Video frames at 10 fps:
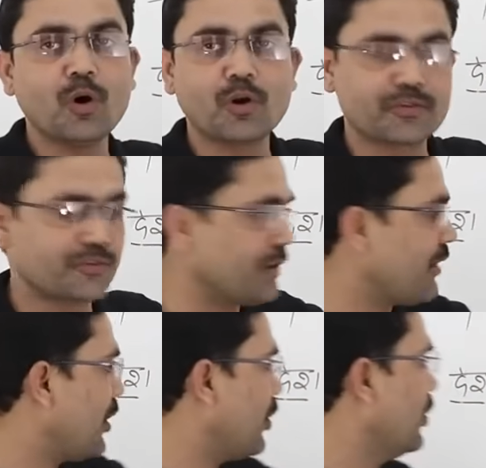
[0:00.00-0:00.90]
और
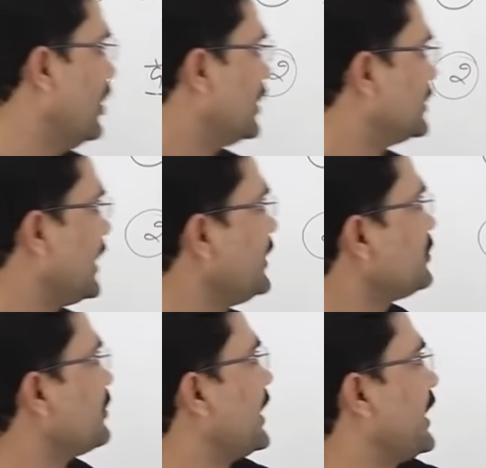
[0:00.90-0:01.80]
सेवाओं
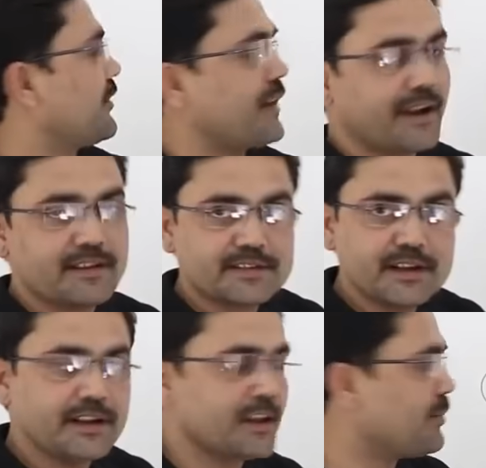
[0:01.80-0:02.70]
देश में एक
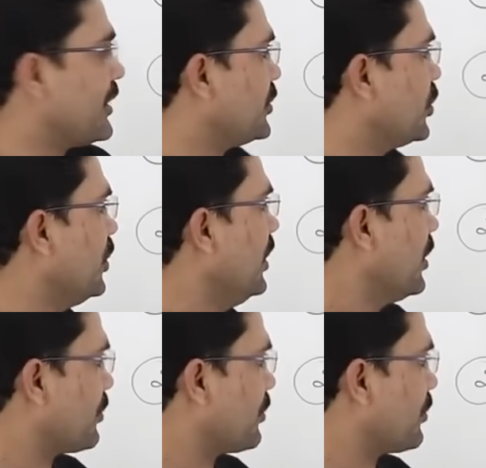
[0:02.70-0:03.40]
फाइनेंशियल ईयर में जो